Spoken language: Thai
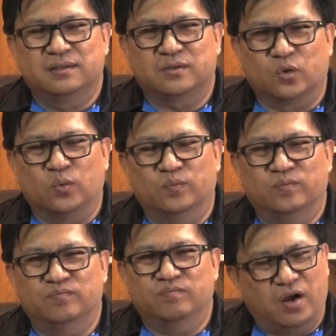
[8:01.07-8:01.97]
กลุ่ม
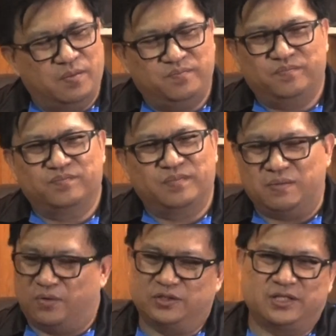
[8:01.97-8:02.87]
ม็อบ ไม่
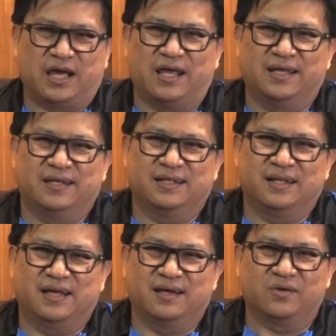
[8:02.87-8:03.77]
พอใจ
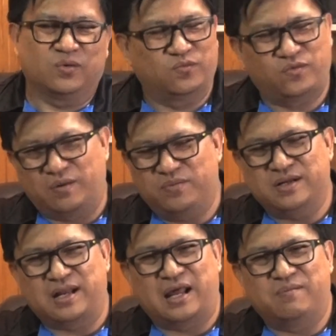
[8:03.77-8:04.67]
นะกลุ่มฝั่งเพื่
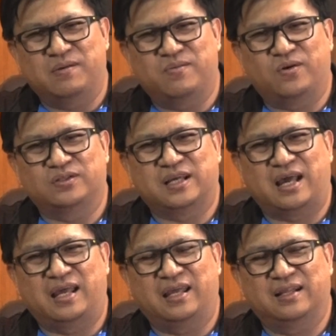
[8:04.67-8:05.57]
อไทยไม่พอใจ
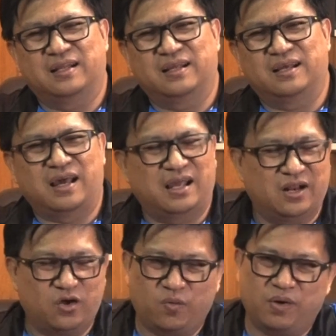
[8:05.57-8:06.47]
นะไอ
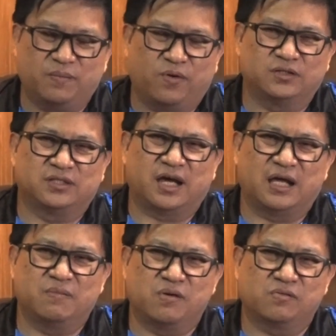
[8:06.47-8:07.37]
รอไม่พอใจ
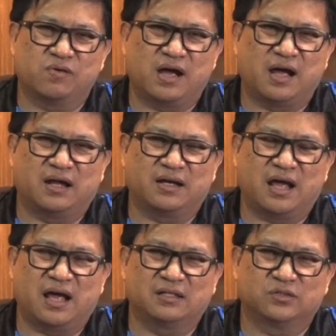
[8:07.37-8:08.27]
บอกว่า
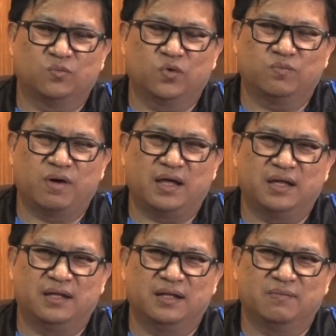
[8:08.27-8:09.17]
ถ้าสมมุติไม่
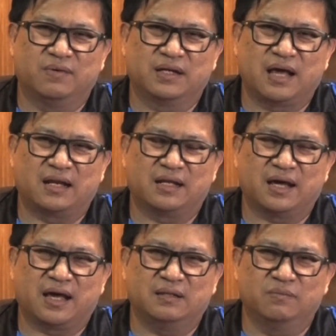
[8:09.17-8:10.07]
ดำเนินการแก้
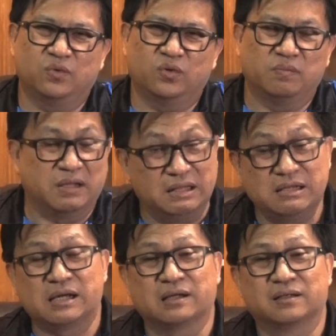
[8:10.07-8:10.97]
ไขตำนูนมีเรื่อง